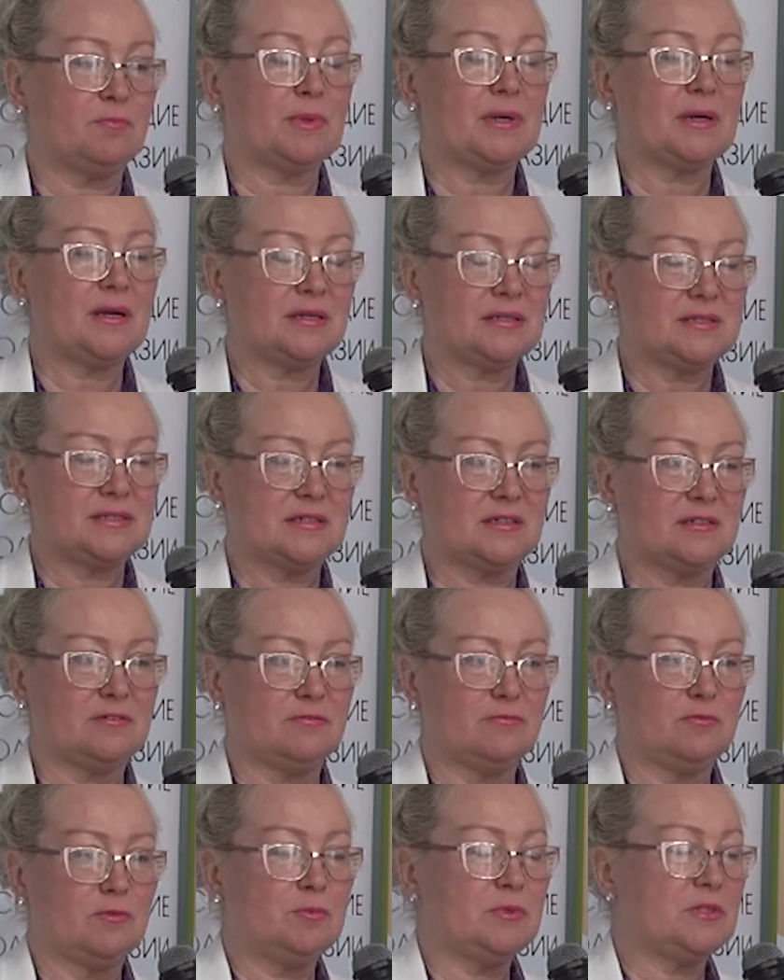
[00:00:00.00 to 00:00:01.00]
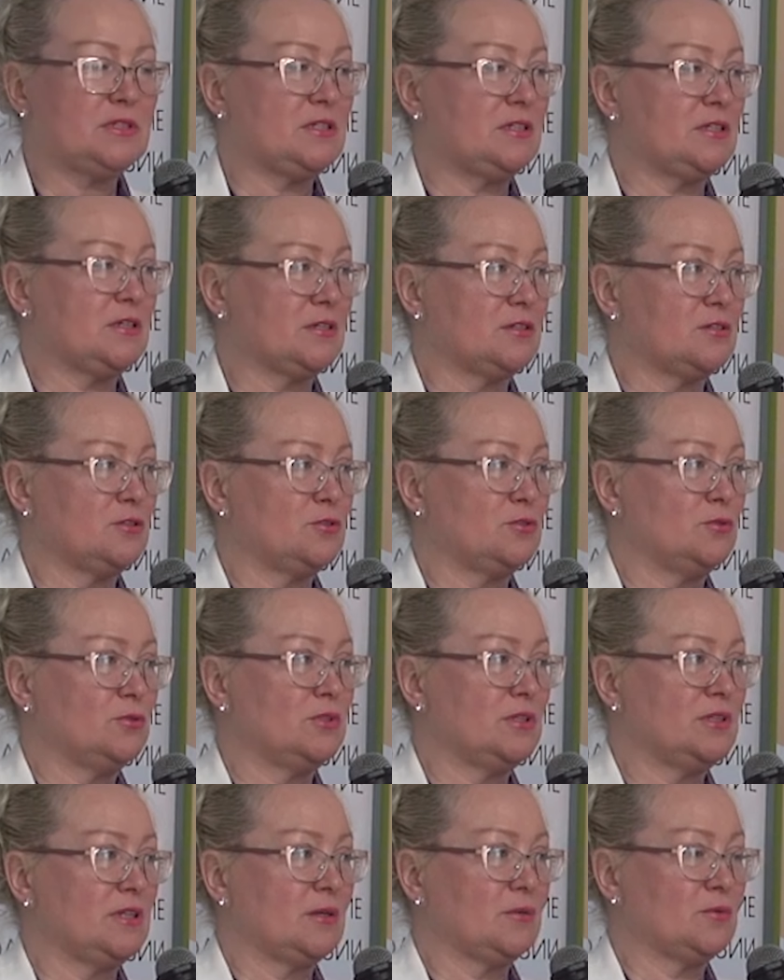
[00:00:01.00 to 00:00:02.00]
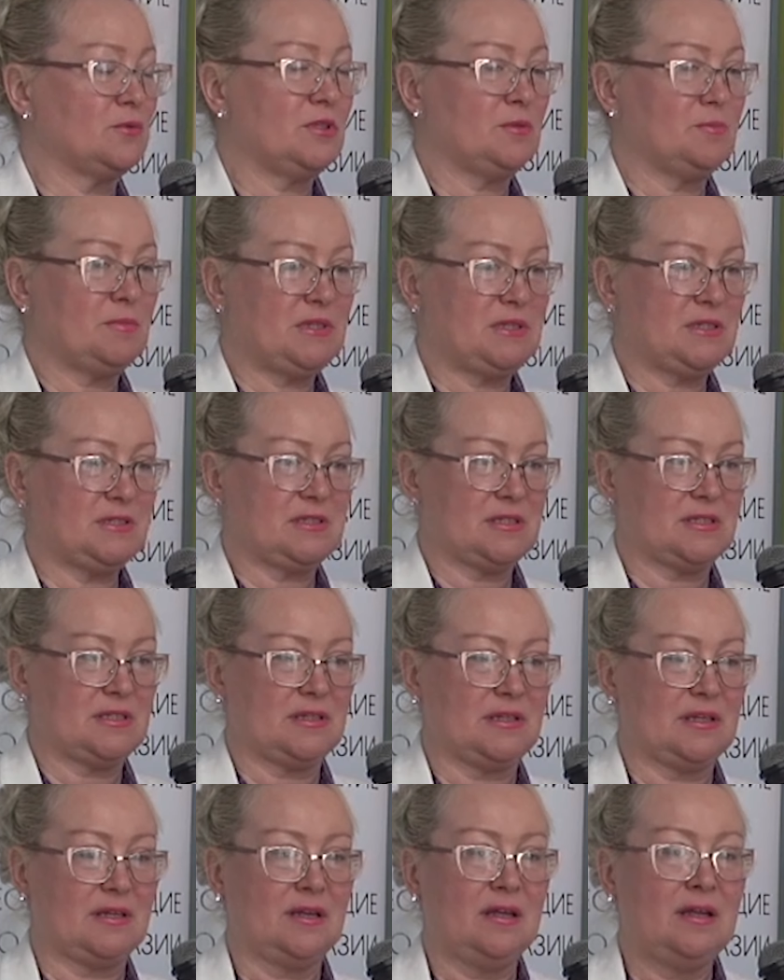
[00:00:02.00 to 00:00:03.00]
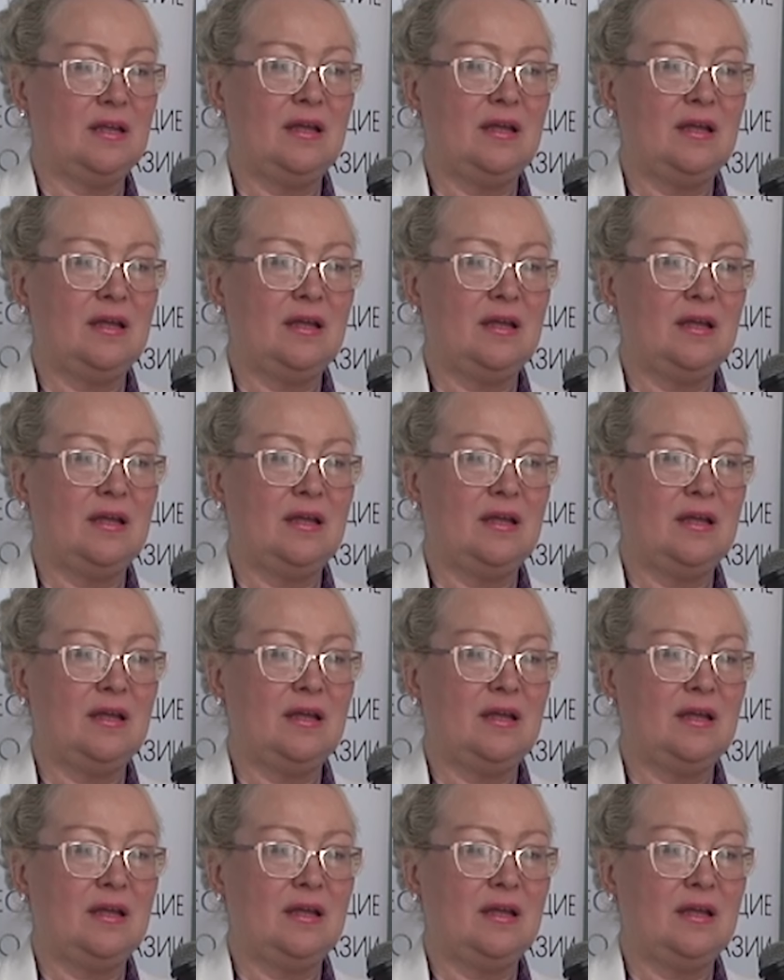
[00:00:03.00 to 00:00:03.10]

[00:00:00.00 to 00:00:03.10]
практиков в области традиционной народной медицины,